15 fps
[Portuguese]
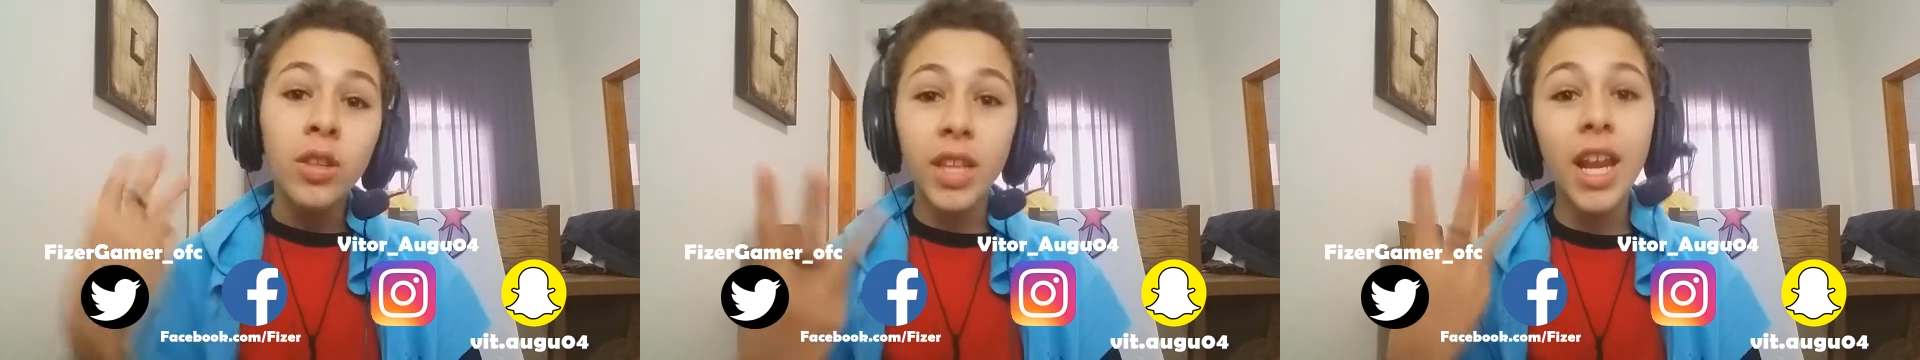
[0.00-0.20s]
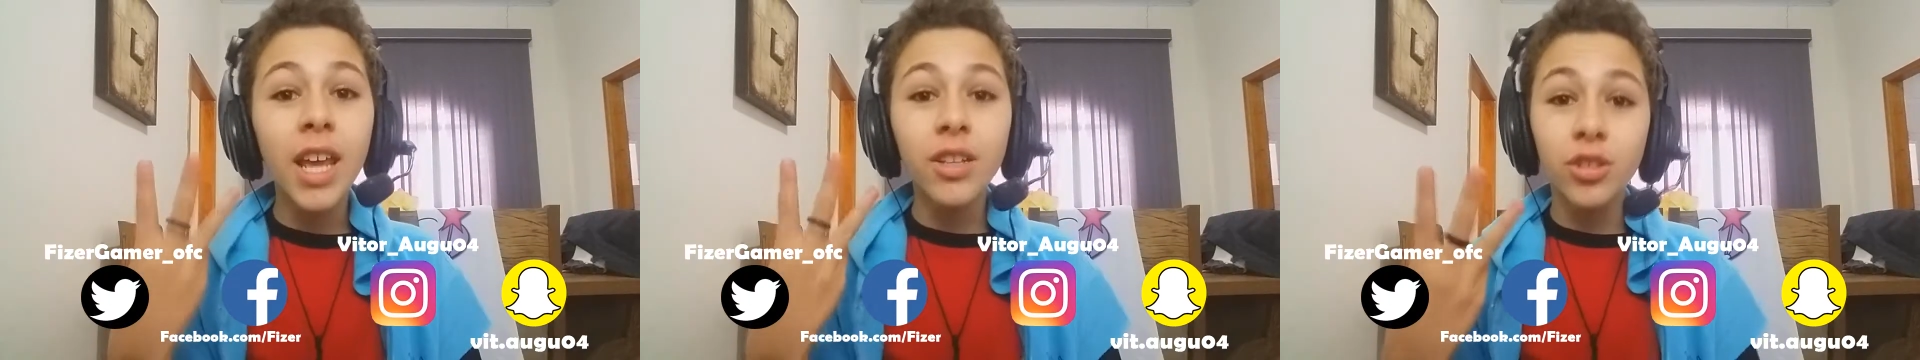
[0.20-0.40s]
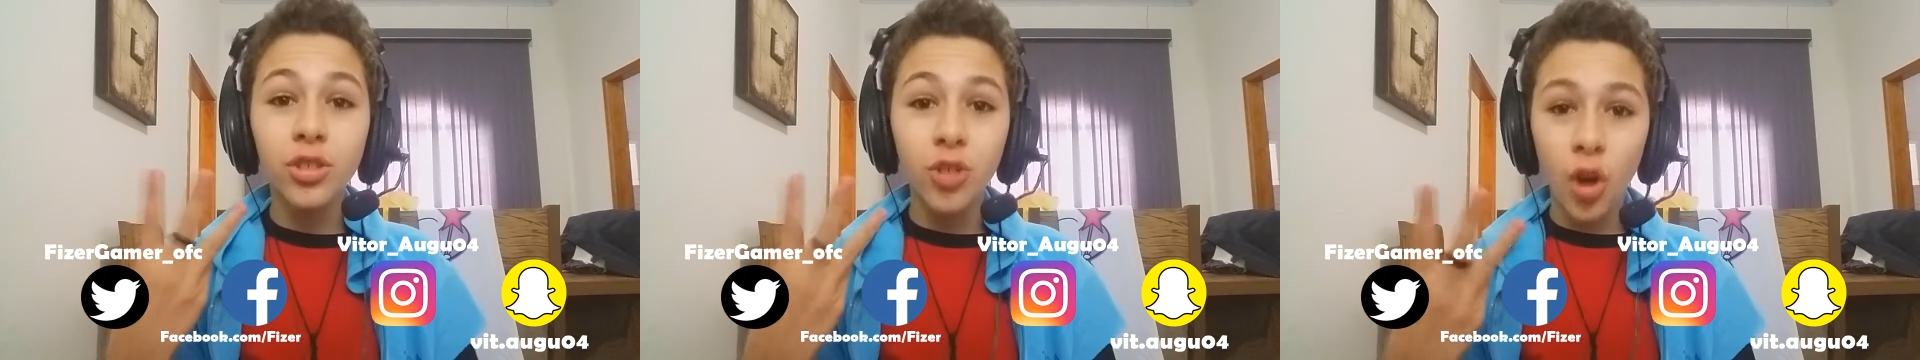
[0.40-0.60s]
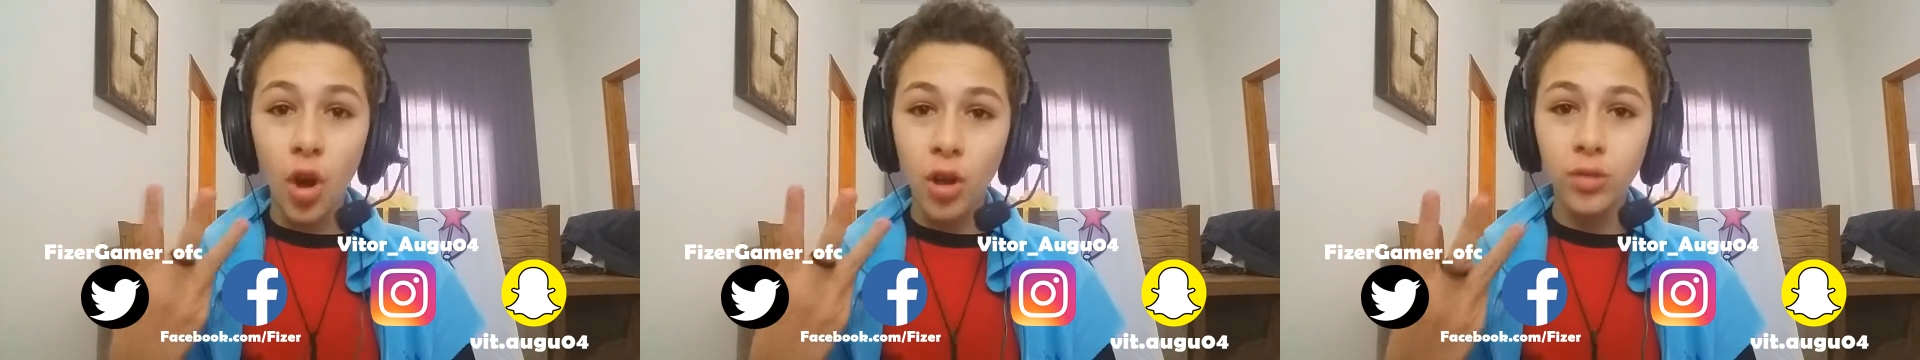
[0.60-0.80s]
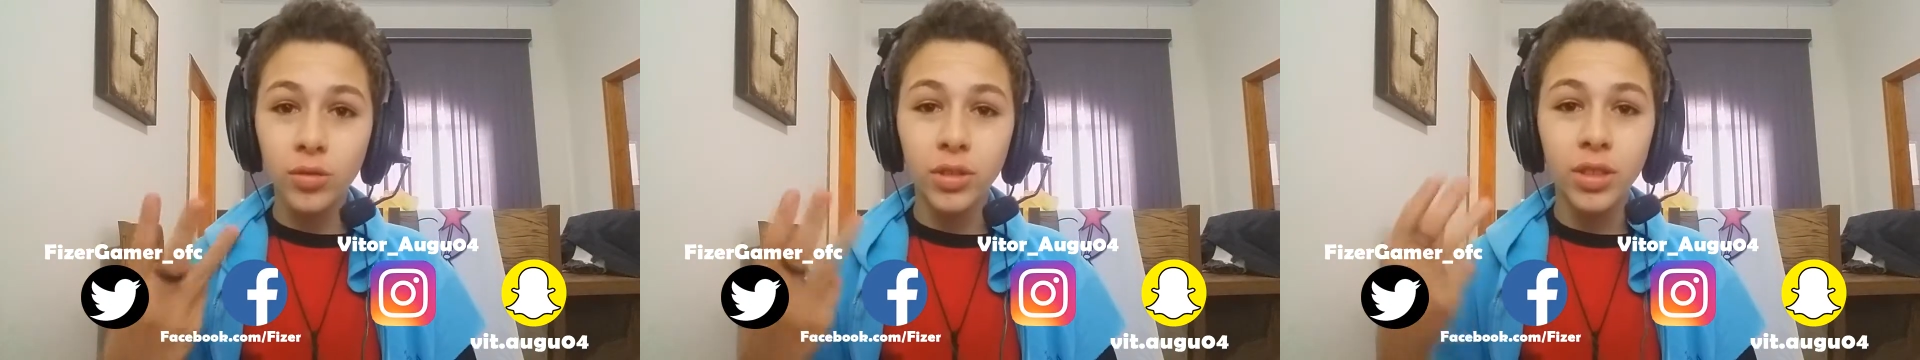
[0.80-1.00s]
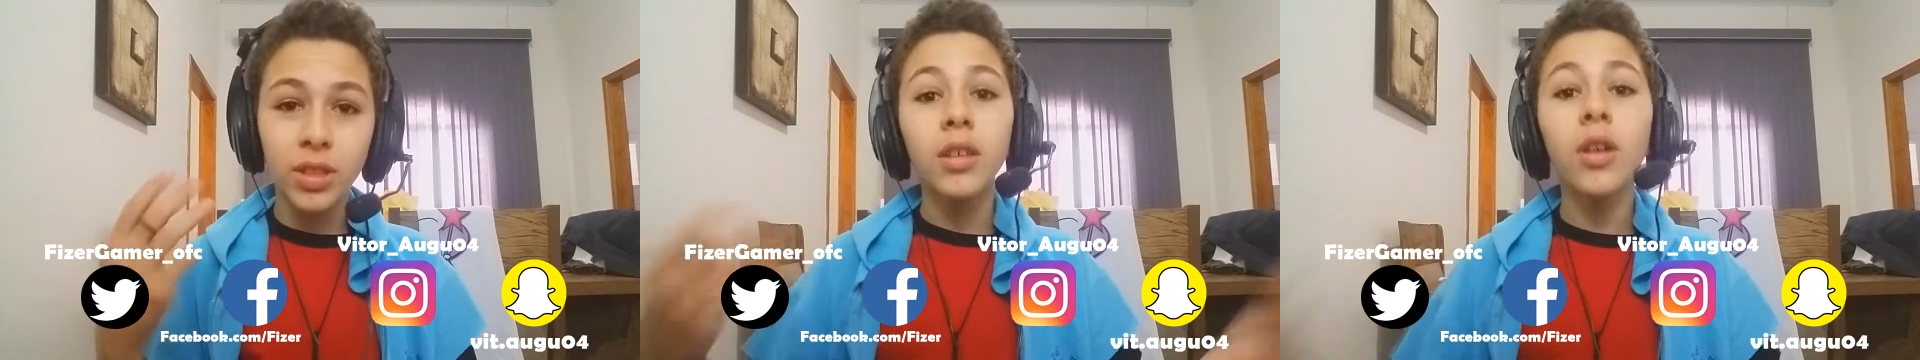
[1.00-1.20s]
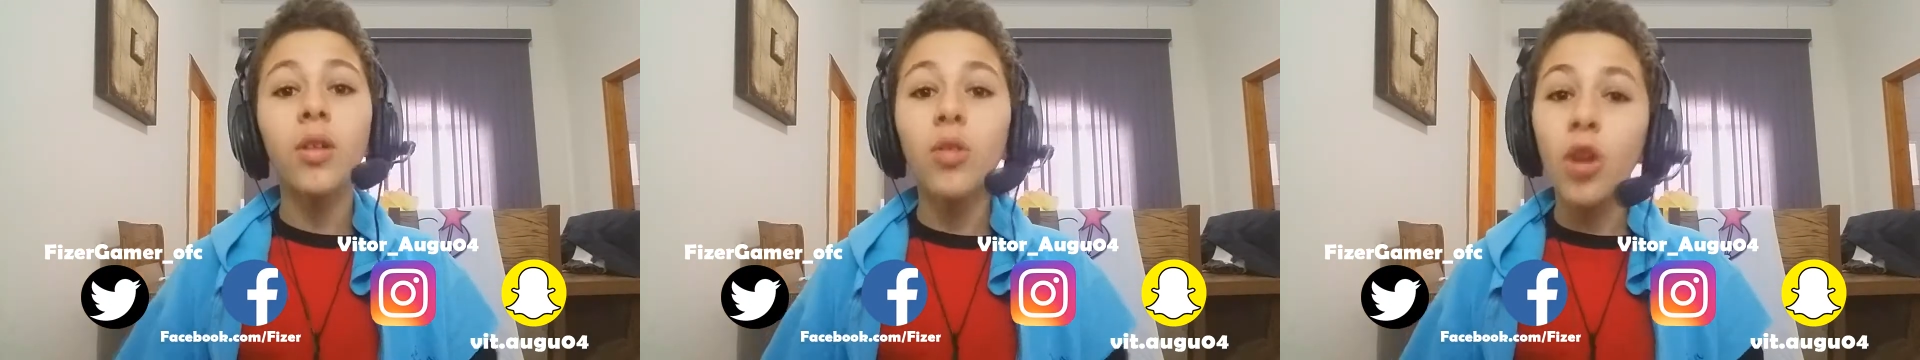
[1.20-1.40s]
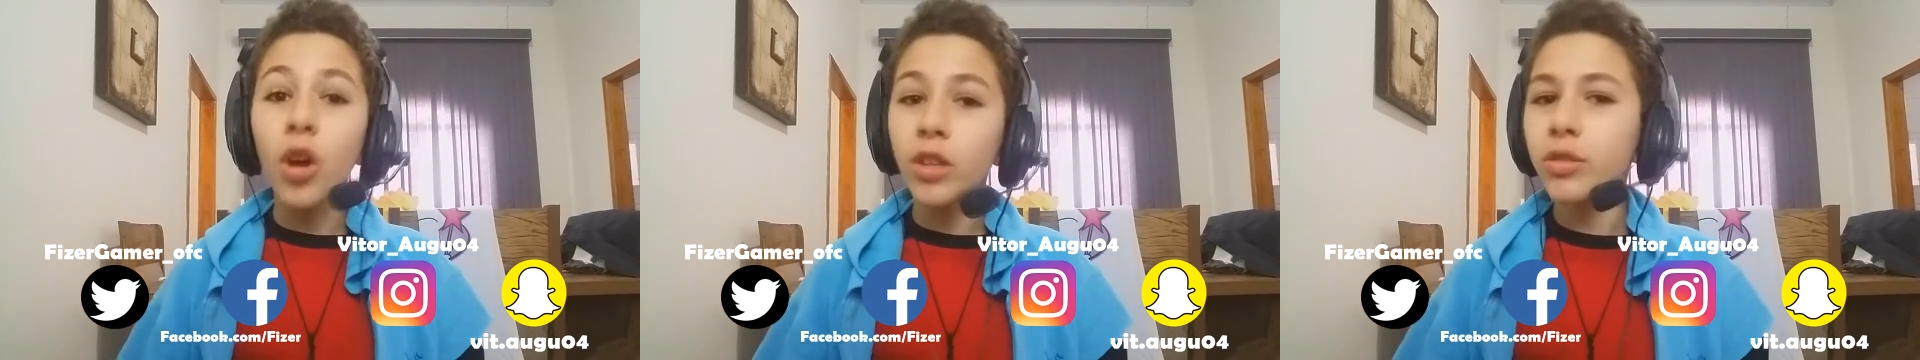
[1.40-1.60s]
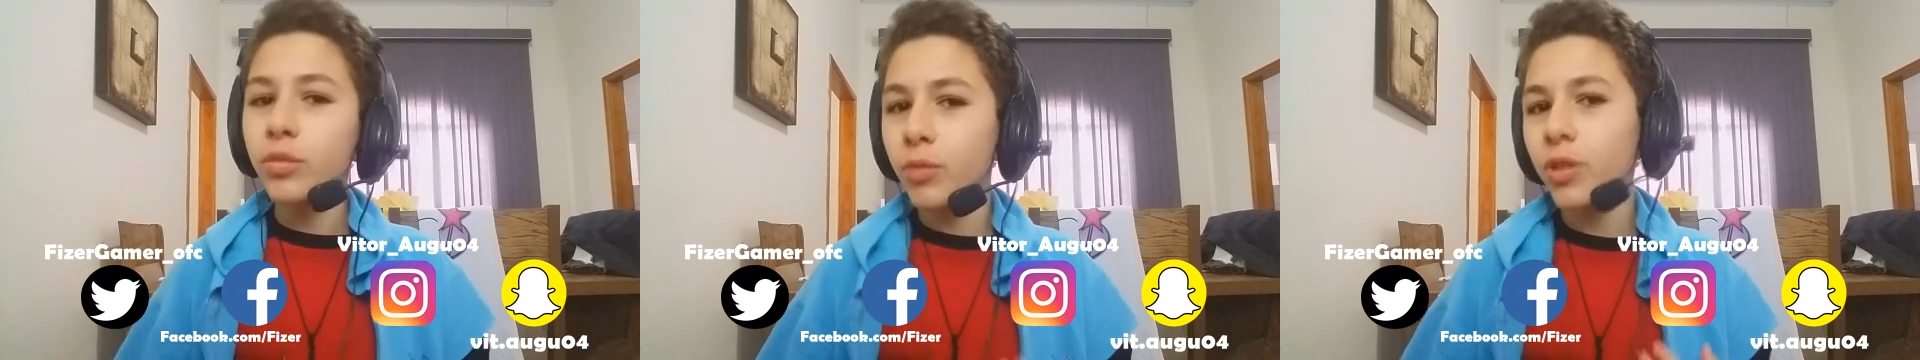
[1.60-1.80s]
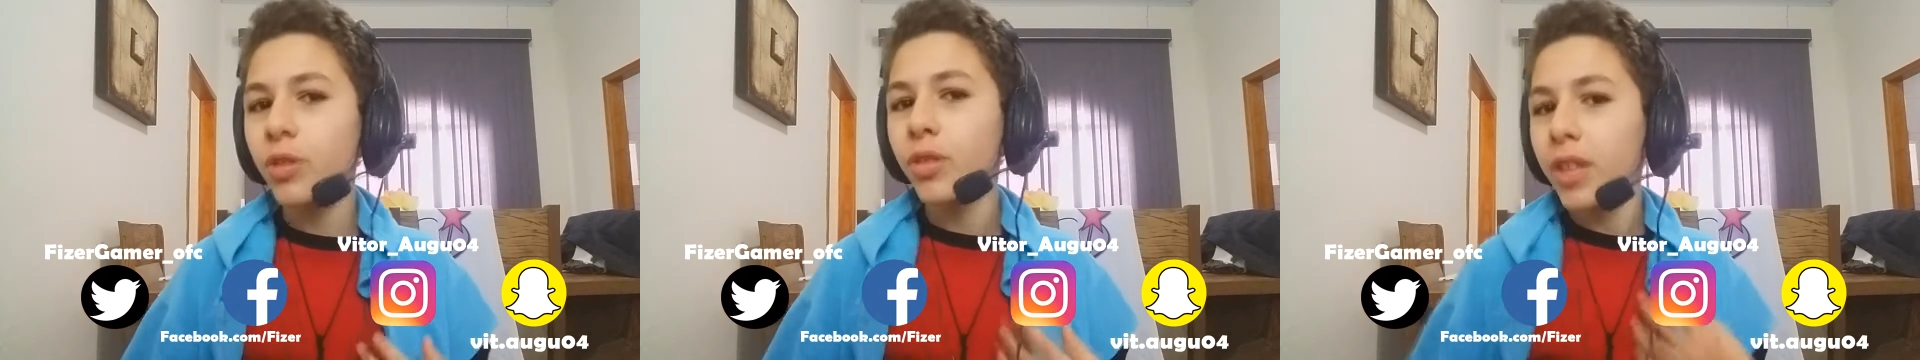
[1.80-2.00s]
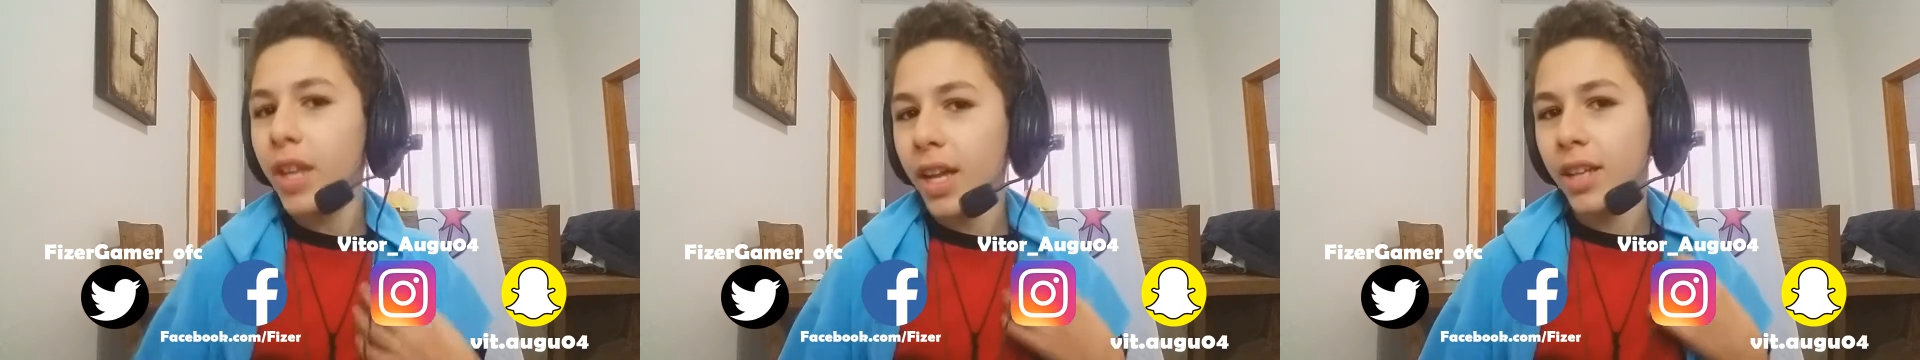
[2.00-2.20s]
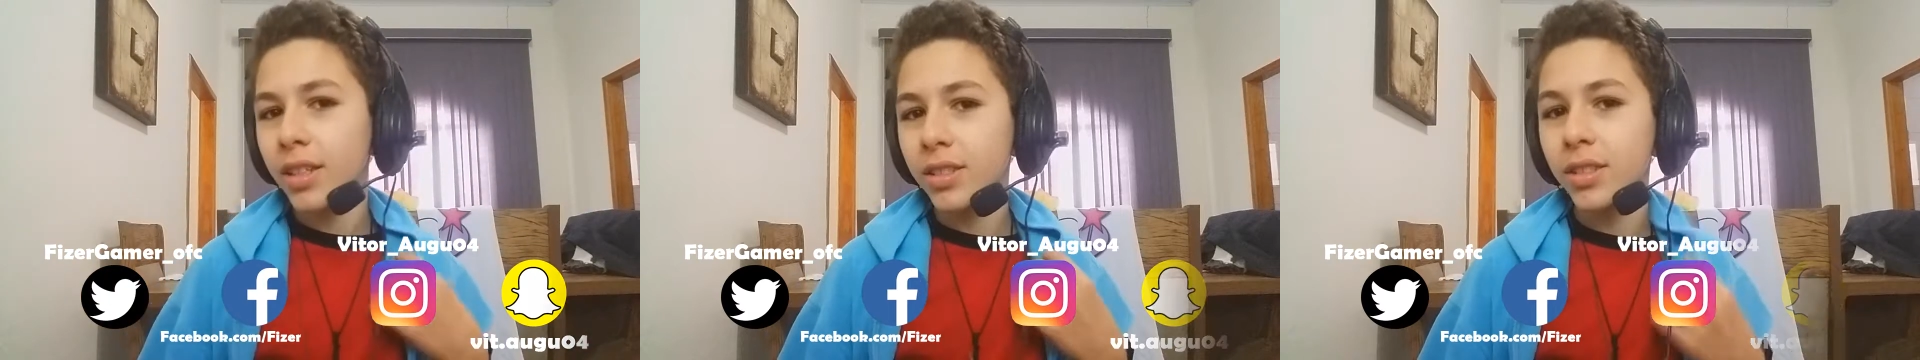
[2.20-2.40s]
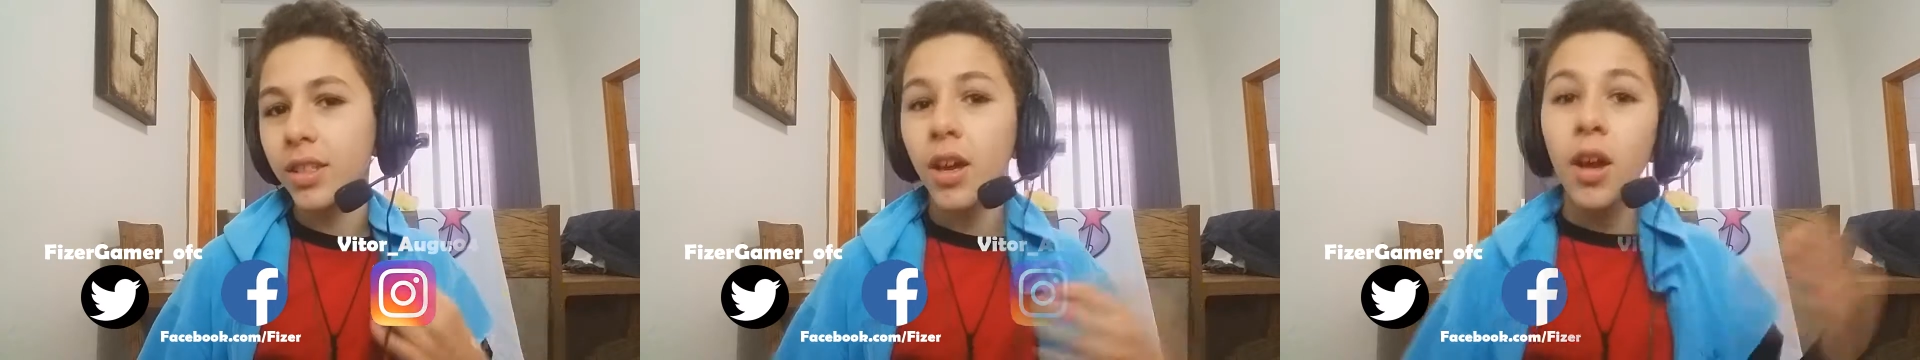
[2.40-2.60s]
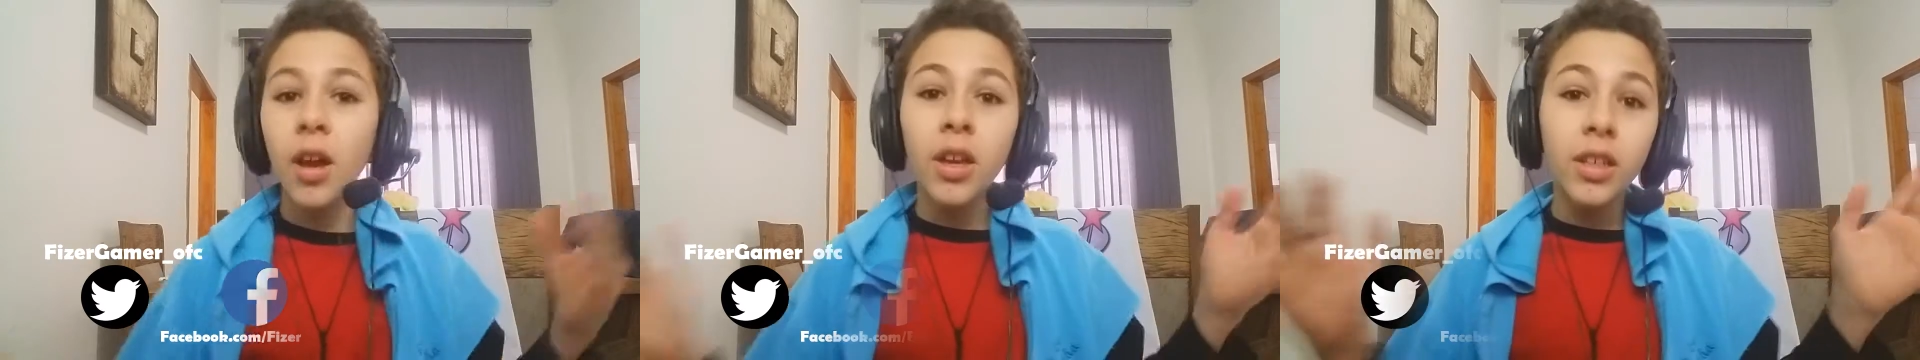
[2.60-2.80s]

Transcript: três jogos e eu gosto muito deles.